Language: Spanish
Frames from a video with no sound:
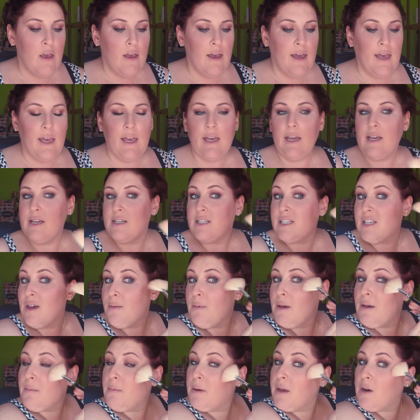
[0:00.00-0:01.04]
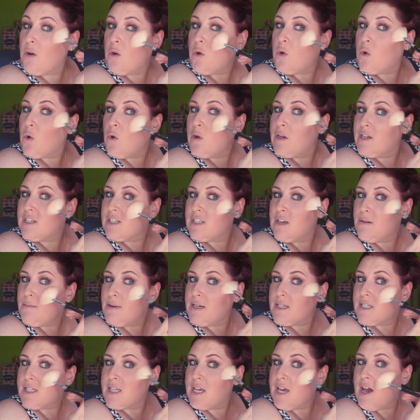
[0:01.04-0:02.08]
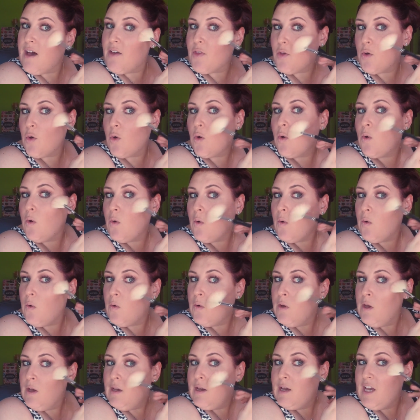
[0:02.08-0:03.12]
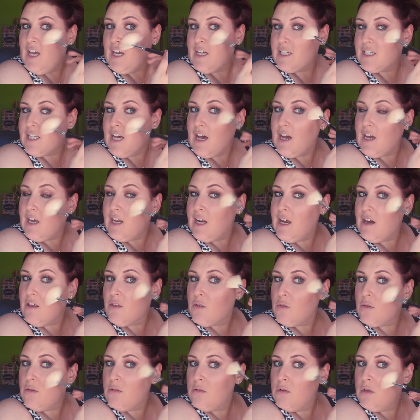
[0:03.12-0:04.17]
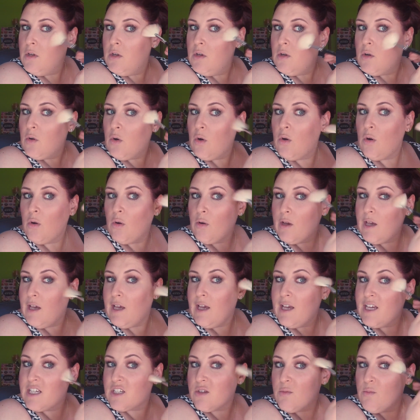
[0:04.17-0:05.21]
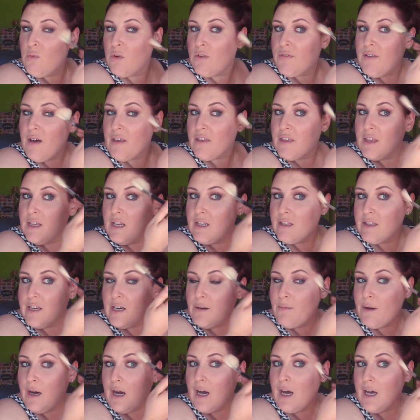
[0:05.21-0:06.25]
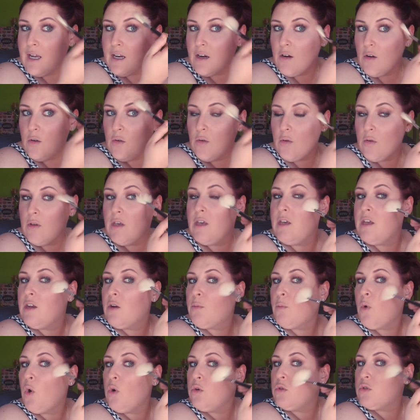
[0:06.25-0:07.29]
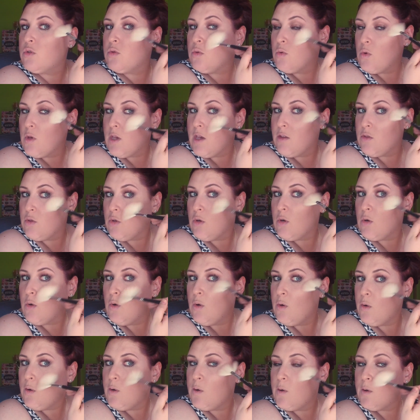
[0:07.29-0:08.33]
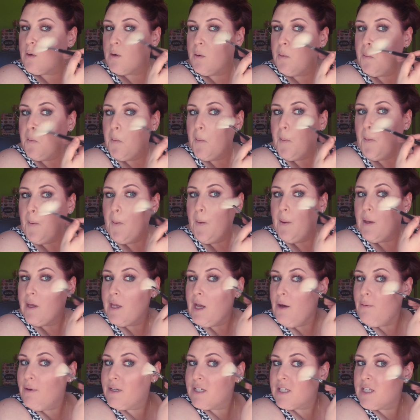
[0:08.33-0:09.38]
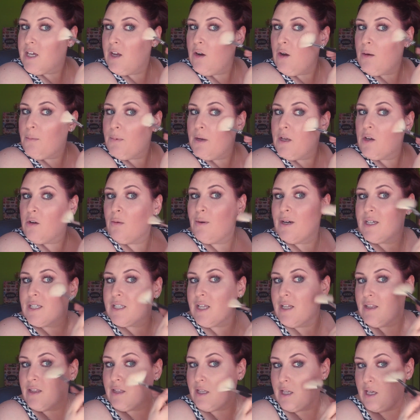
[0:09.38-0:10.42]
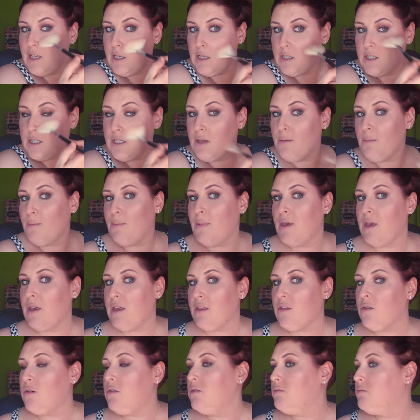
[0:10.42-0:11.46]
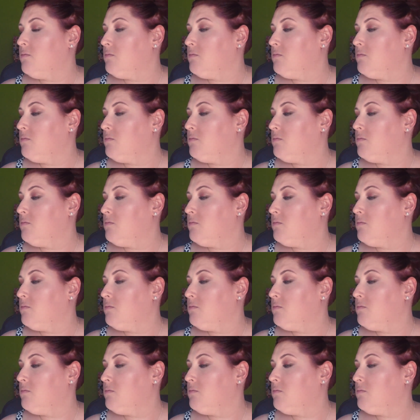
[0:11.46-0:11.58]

Eh, se ve pero no es demasiado exagerado, con lo que es muy fácil trabajarlo, ir construyendo el color. Ya veis que lo aplico bastante sin miedo.